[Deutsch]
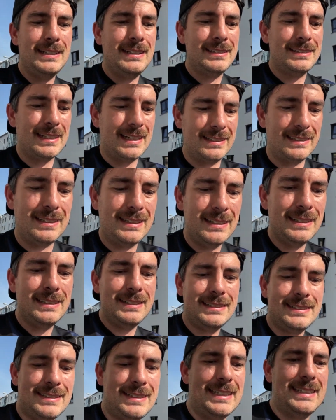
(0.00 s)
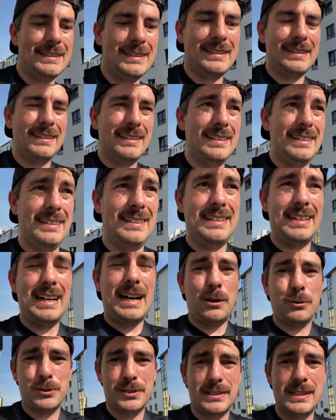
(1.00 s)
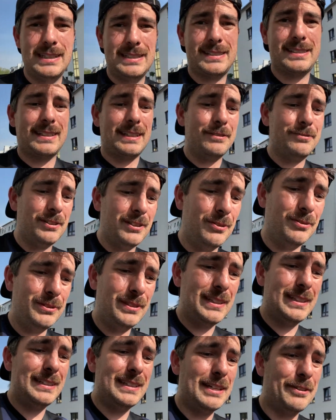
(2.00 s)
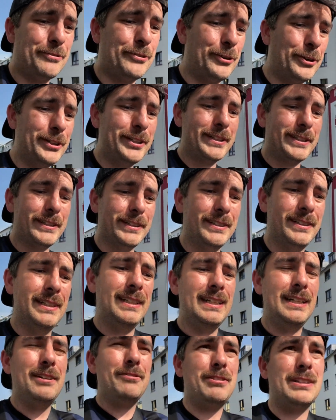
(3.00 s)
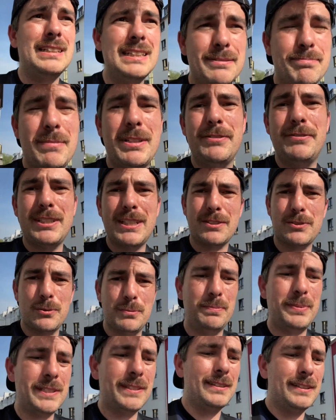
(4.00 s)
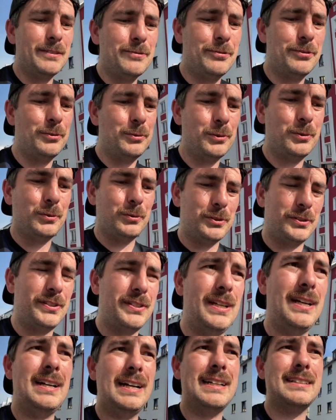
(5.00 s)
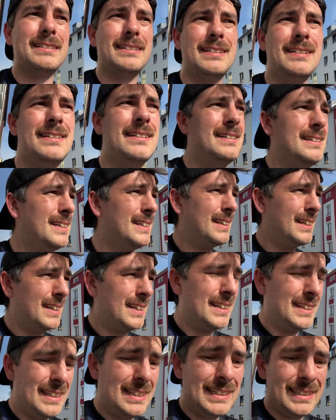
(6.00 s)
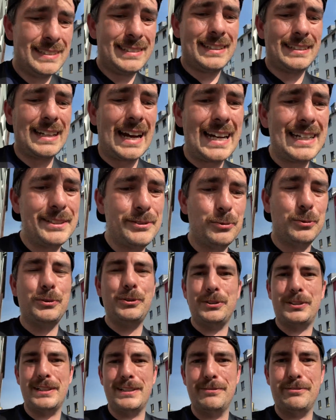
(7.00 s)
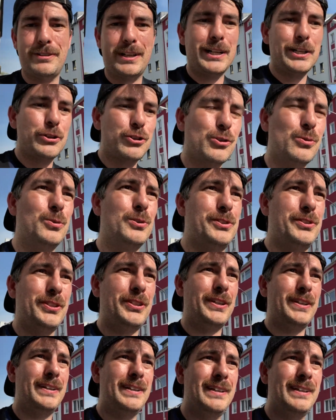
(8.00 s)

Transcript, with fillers: dann den Ausgleichstreffer. Und in der Folge verliert man wieder so ein bisschen den Fokus. Hat den einen unnötigen Freistoß,